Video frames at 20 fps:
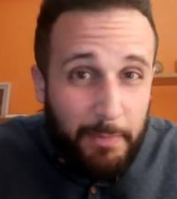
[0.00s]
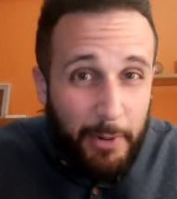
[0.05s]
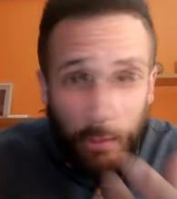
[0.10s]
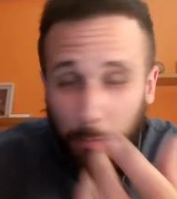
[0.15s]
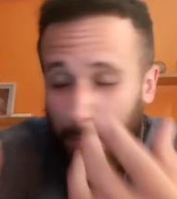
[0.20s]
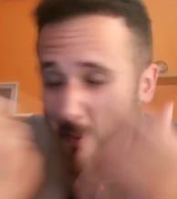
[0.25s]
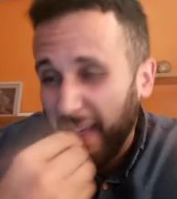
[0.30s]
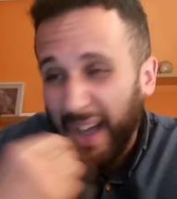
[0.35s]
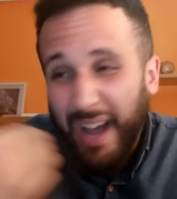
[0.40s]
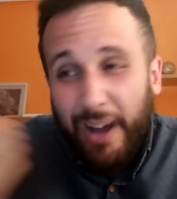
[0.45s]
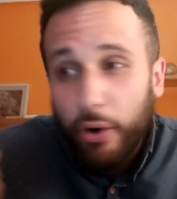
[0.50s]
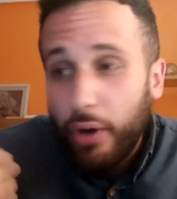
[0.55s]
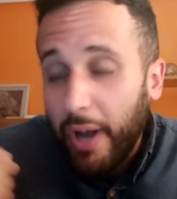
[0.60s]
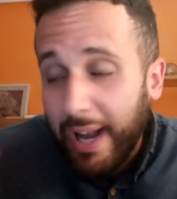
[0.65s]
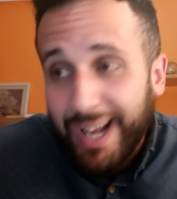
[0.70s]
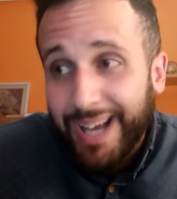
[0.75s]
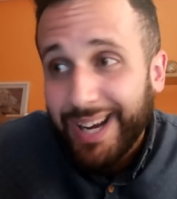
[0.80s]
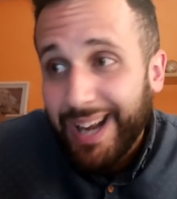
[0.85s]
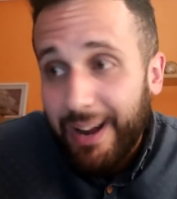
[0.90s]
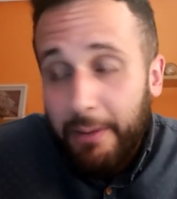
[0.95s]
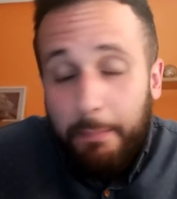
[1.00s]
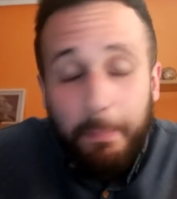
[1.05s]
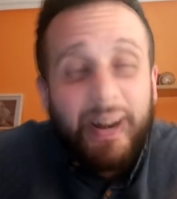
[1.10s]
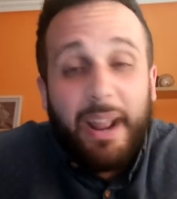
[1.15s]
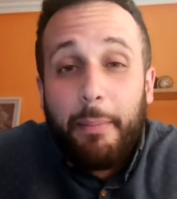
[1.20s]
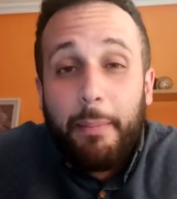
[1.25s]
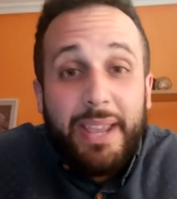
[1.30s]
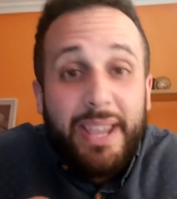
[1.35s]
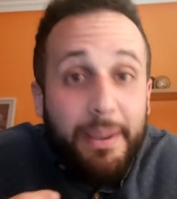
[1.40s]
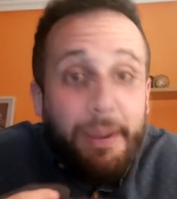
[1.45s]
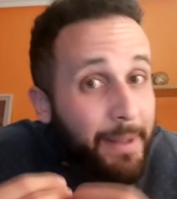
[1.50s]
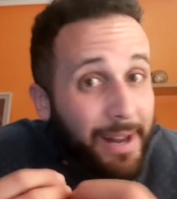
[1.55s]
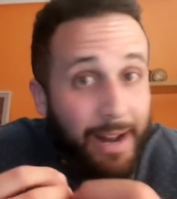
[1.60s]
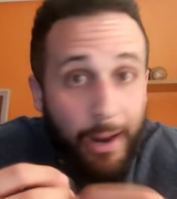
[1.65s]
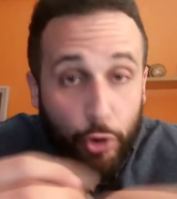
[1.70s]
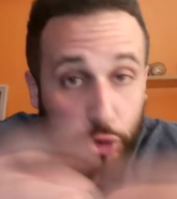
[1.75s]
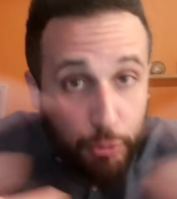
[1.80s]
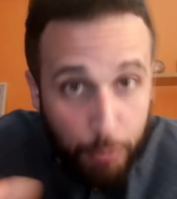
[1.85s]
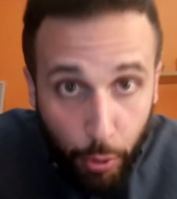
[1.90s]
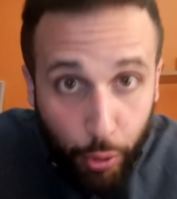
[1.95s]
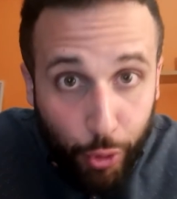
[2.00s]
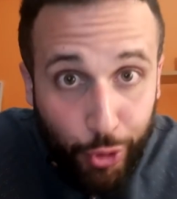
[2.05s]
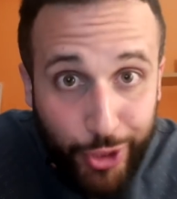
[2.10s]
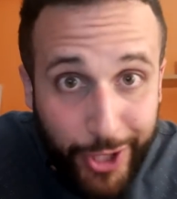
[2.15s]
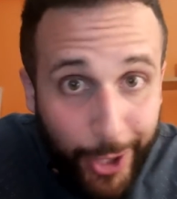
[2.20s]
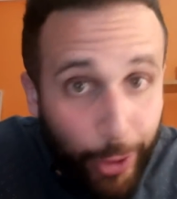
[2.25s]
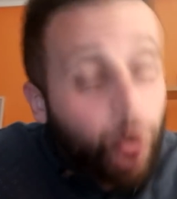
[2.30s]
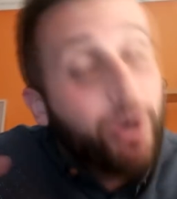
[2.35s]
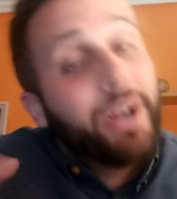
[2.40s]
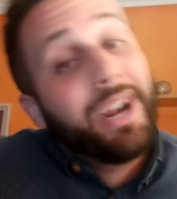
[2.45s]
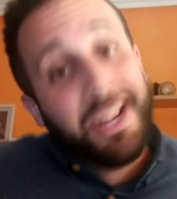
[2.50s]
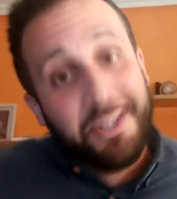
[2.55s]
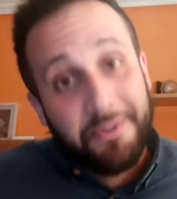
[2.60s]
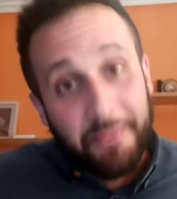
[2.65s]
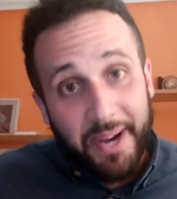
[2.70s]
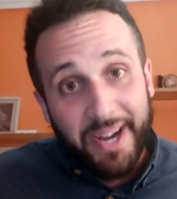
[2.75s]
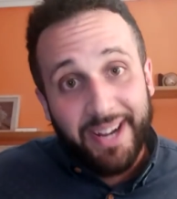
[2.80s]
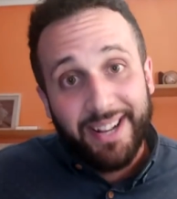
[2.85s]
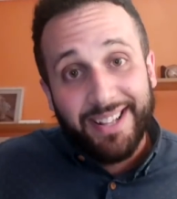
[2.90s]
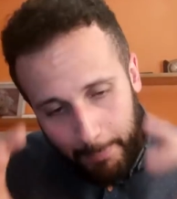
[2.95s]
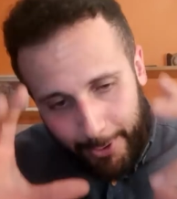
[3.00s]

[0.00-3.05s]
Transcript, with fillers: pero para dejarlo en el canal para mí y para los pocos que lo queráis ver.